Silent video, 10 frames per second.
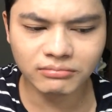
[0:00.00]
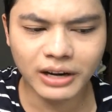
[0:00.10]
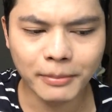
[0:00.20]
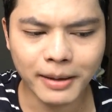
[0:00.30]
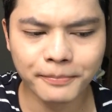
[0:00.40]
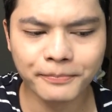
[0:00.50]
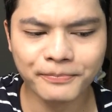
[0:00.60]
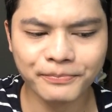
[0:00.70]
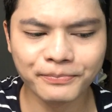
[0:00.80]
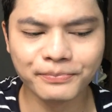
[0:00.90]
แล้วแบบ
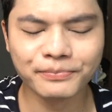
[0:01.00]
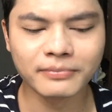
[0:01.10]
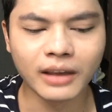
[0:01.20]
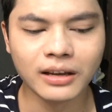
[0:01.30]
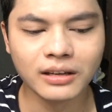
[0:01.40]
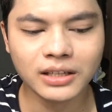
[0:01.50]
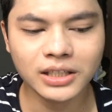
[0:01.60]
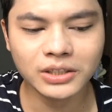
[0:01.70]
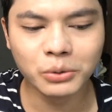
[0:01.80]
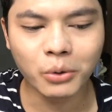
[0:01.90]

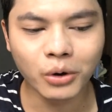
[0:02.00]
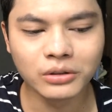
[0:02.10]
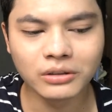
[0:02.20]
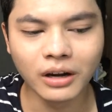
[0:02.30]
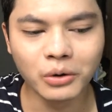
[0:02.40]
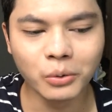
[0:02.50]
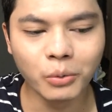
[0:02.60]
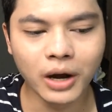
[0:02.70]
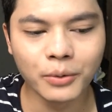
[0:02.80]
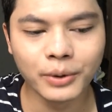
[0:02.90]
คือทุกคนก็รู้
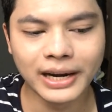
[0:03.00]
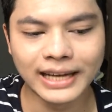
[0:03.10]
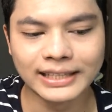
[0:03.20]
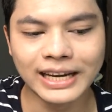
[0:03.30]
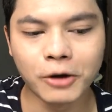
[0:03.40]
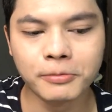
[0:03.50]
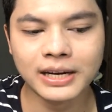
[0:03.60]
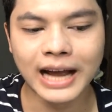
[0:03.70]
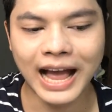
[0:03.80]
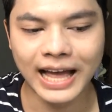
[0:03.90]
ว่าเวลาที่เราฝึ
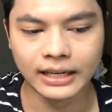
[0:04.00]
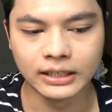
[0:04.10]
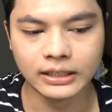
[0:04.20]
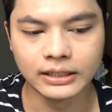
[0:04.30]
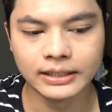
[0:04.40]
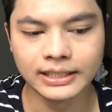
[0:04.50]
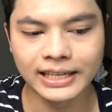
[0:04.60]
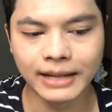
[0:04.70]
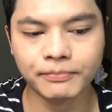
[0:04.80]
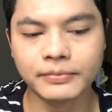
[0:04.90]
กอ่าน
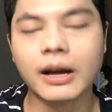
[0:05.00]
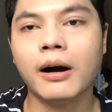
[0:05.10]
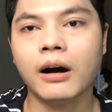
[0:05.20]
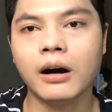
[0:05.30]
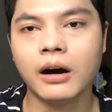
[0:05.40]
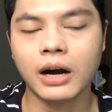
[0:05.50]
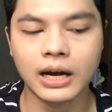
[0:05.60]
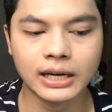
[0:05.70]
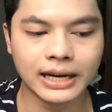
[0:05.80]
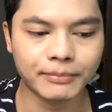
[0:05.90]
คำตออ
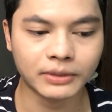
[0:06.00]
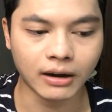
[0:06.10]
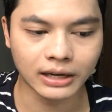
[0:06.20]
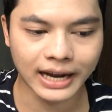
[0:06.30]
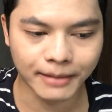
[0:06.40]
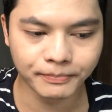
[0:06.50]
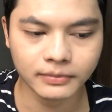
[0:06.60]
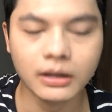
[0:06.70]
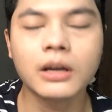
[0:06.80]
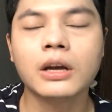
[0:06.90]
คำต่อคำ
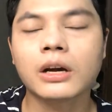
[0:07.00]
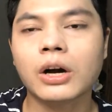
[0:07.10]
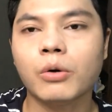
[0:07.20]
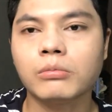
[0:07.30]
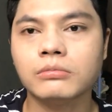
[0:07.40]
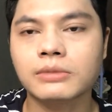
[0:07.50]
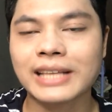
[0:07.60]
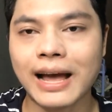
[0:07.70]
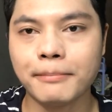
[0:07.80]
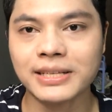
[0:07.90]
ของ
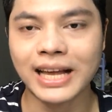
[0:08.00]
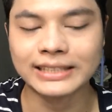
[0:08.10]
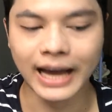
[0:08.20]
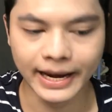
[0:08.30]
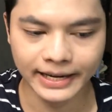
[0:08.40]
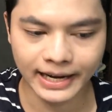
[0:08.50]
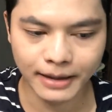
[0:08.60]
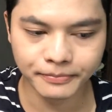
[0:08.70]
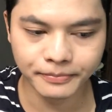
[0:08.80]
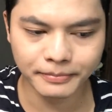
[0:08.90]
ศาสตร์ภาษาไทยนะค
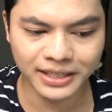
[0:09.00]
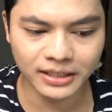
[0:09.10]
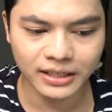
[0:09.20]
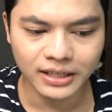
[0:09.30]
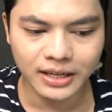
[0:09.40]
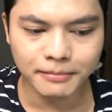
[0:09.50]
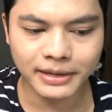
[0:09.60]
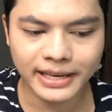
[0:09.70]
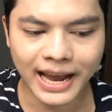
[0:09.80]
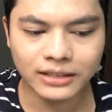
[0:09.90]
รับมัน
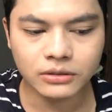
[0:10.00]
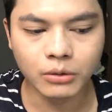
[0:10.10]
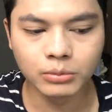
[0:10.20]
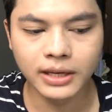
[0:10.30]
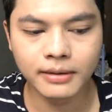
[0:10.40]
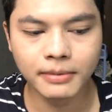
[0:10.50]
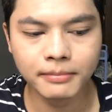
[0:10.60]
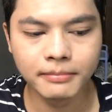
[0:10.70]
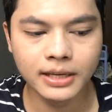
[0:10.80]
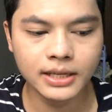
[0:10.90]
มันยากตรงที่มัน
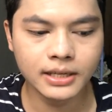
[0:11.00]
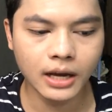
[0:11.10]
มี